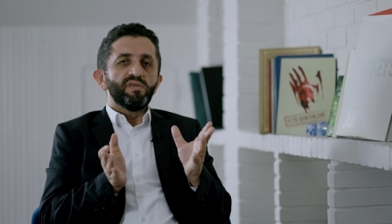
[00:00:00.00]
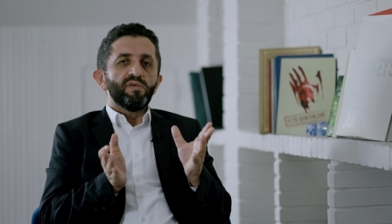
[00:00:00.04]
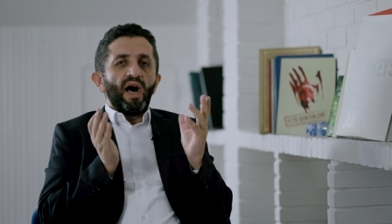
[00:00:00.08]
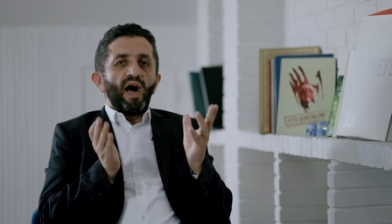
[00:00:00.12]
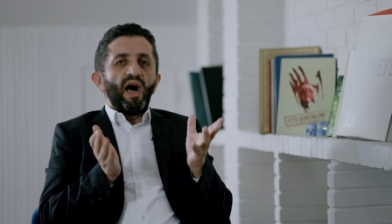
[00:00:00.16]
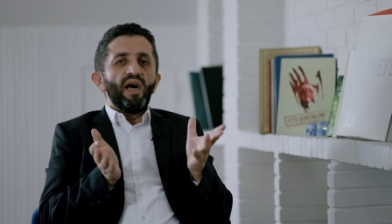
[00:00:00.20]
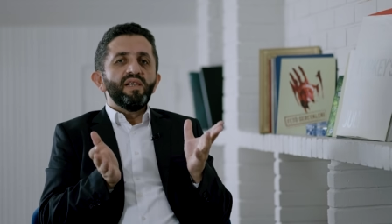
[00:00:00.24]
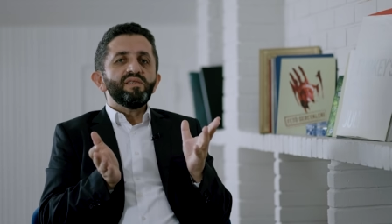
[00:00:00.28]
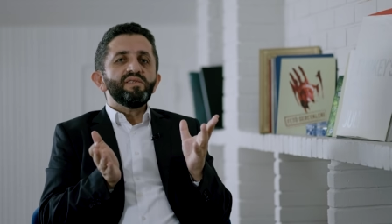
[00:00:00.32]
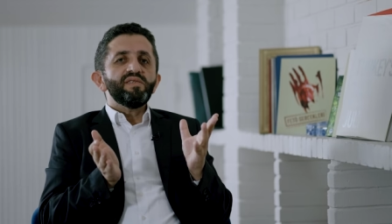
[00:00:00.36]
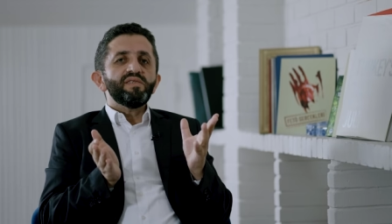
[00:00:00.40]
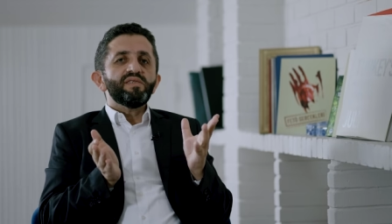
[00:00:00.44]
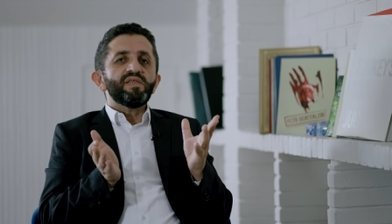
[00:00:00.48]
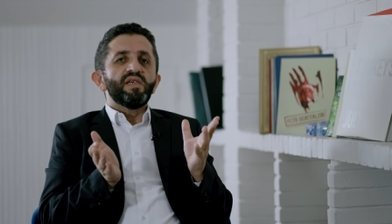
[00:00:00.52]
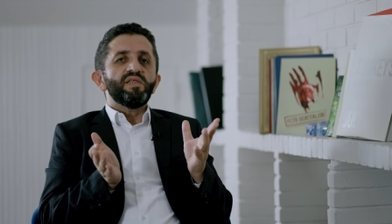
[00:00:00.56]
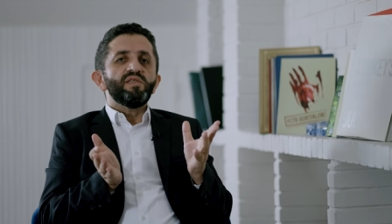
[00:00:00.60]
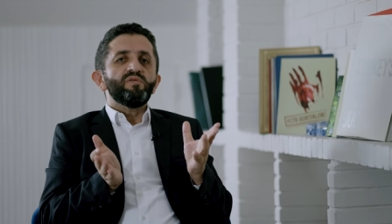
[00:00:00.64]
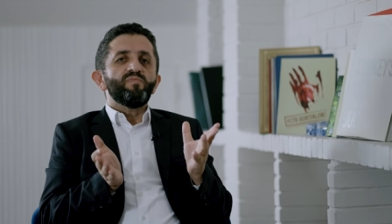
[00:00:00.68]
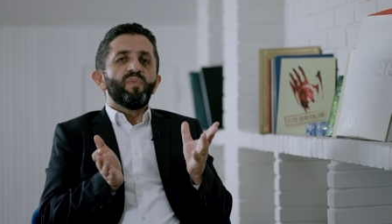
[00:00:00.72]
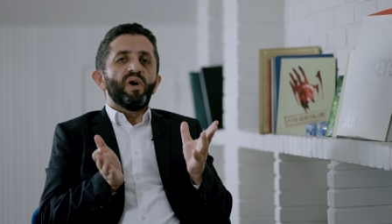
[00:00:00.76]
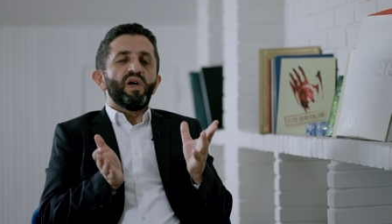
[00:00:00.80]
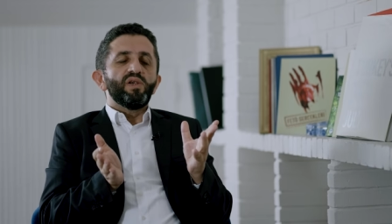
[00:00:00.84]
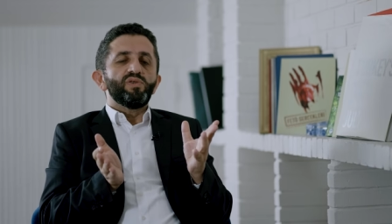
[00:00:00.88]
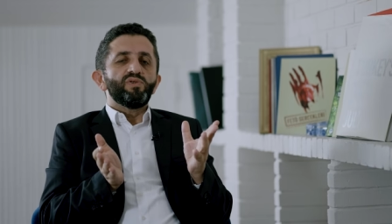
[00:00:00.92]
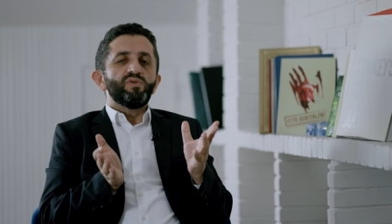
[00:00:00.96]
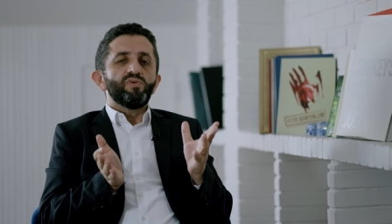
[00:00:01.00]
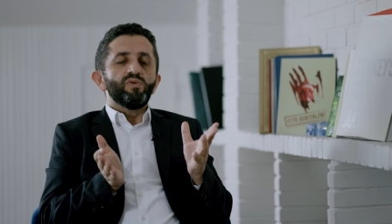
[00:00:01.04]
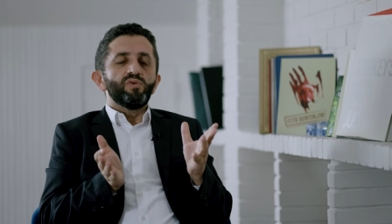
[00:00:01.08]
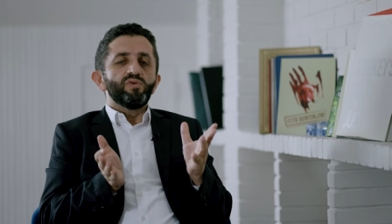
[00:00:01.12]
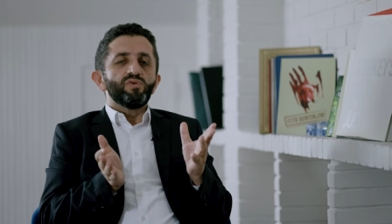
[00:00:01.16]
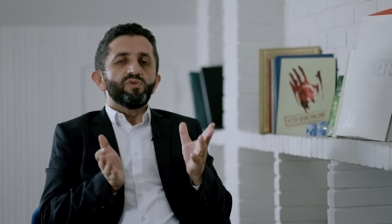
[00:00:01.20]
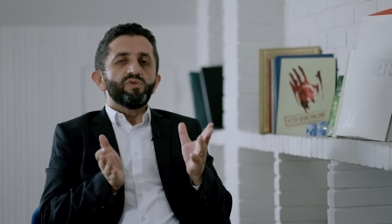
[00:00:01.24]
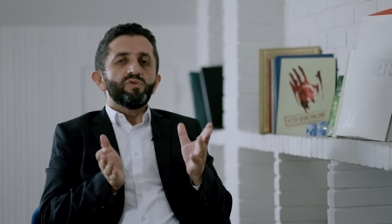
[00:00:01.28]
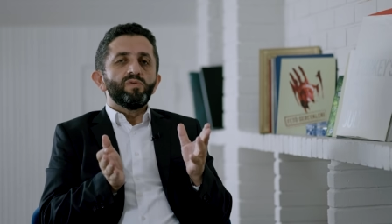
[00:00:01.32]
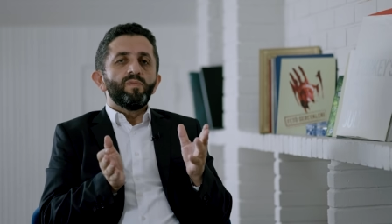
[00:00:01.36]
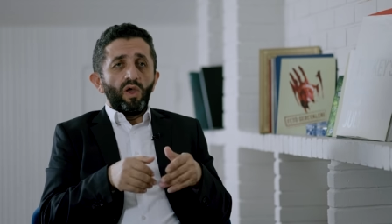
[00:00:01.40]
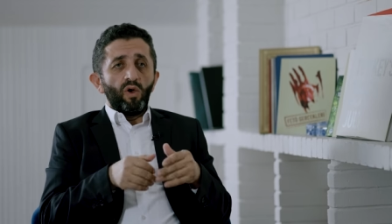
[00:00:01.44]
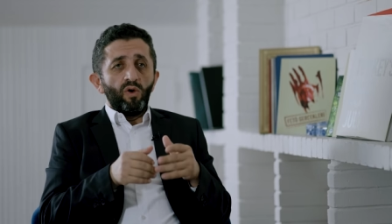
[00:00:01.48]
Hazırsanız
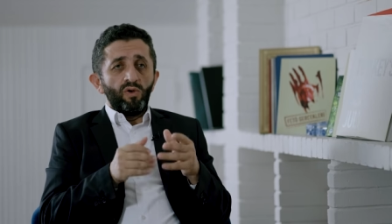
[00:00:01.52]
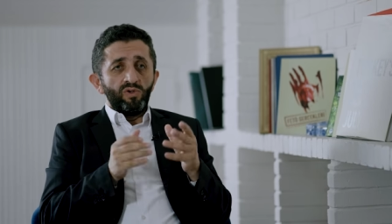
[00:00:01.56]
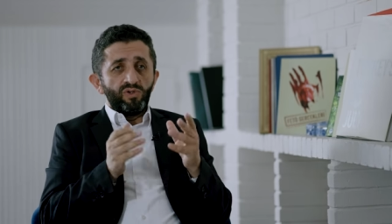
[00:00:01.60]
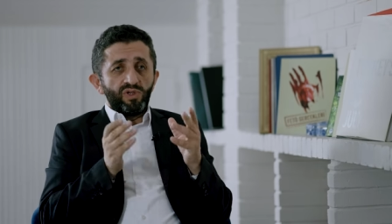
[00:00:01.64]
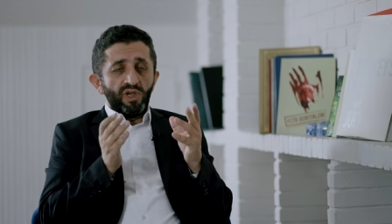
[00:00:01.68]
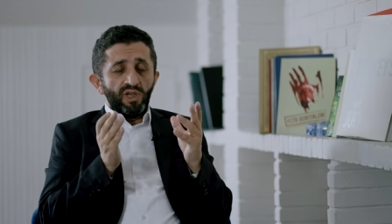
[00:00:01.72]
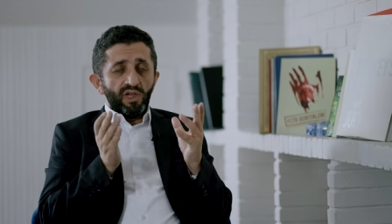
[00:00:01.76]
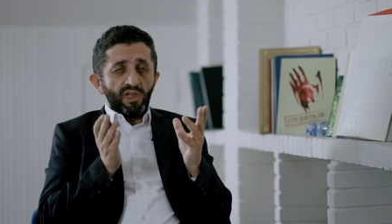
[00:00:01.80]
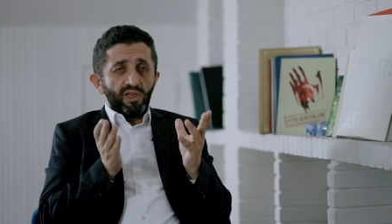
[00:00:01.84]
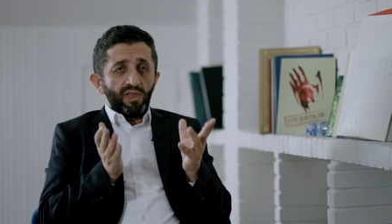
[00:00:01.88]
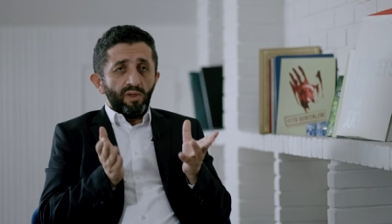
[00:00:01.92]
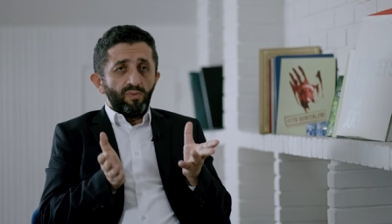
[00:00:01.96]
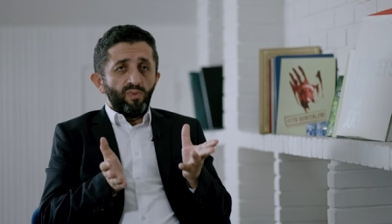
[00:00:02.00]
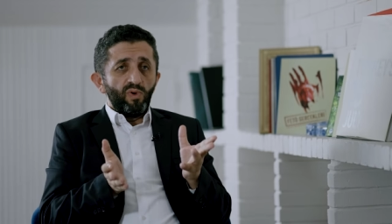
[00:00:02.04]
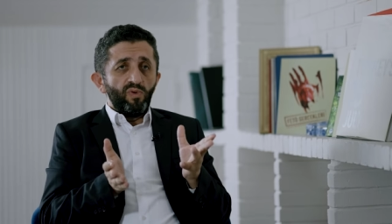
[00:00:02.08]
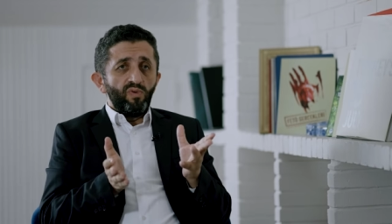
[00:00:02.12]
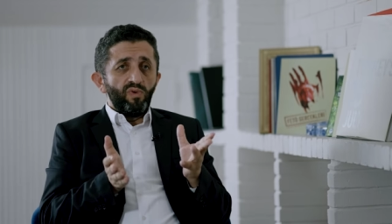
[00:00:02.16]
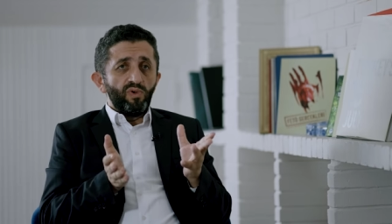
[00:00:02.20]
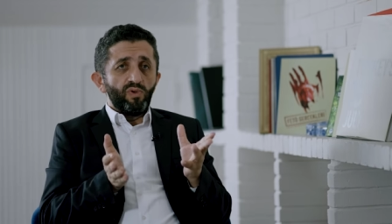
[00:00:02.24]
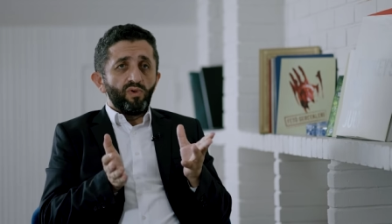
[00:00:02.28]
başlıyoruz. Öncelikle bu